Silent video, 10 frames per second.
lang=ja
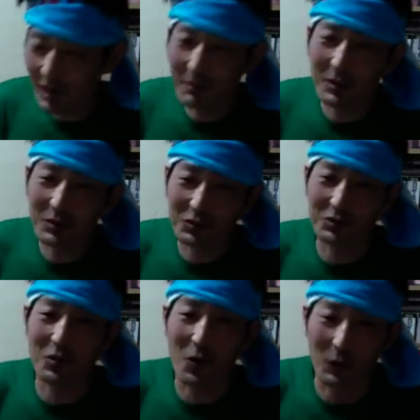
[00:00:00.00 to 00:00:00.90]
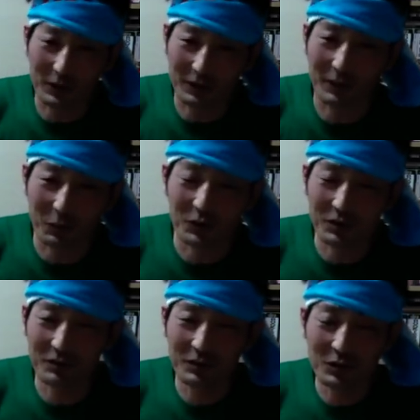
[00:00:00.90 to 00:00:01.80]
間目の授業が終わって、もう
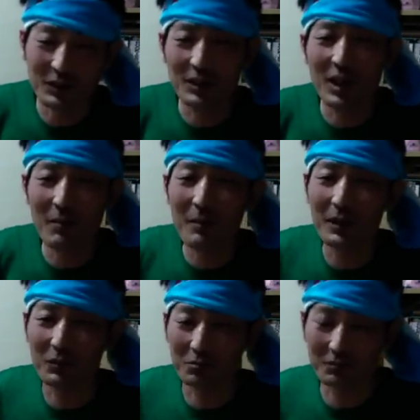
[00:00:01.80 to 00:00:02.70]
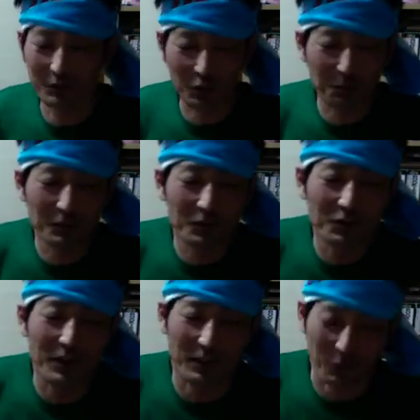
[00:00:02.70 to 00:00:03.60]
2時間目までの10分休
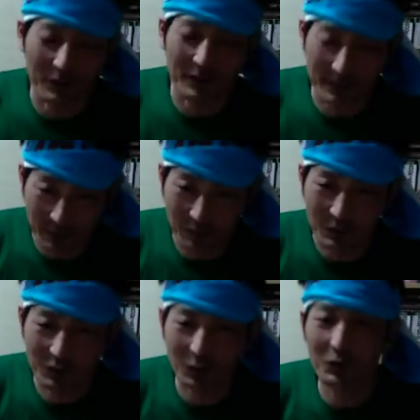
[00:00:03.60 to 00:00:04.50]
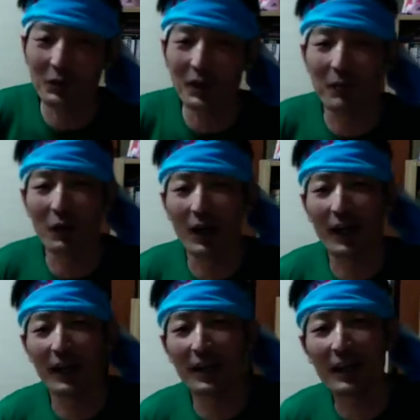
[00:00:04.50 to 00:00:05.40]
憩とかあるじゃないですか。その時なんかもう
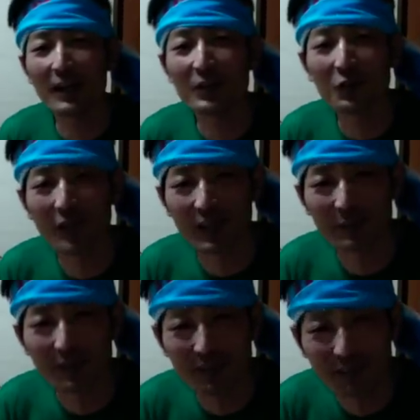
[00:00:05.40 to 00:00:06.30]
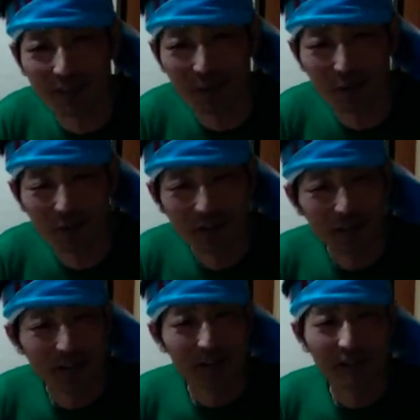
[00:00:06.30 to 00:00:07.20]
早川ショーが始まっちゃうんですよ。
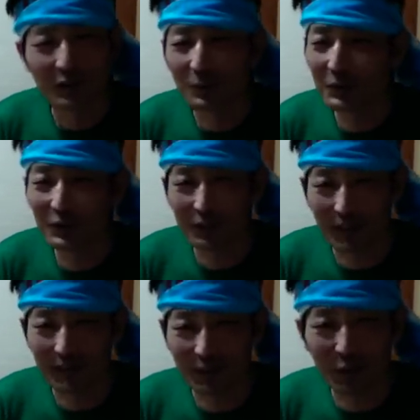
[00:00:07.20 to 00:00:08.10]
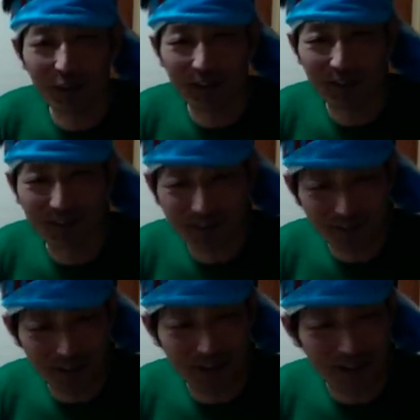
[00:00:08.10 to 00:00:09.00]
10分休憩。なトイレにです
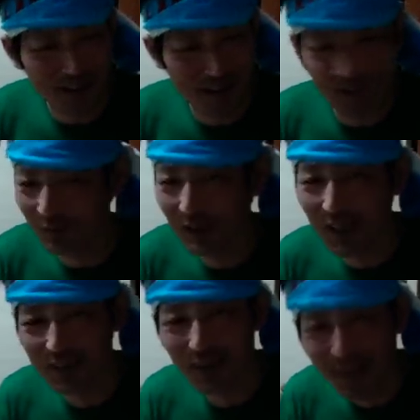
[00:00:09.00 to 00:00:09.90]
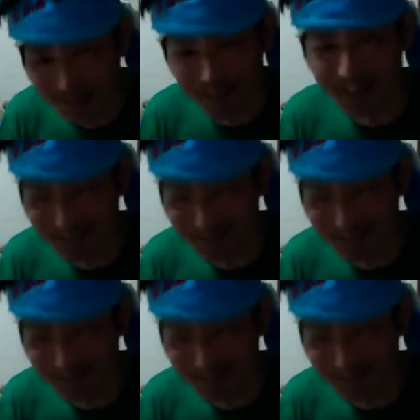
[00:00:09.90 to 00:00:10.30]
ね、早川が、みんな集まれやんとか言っ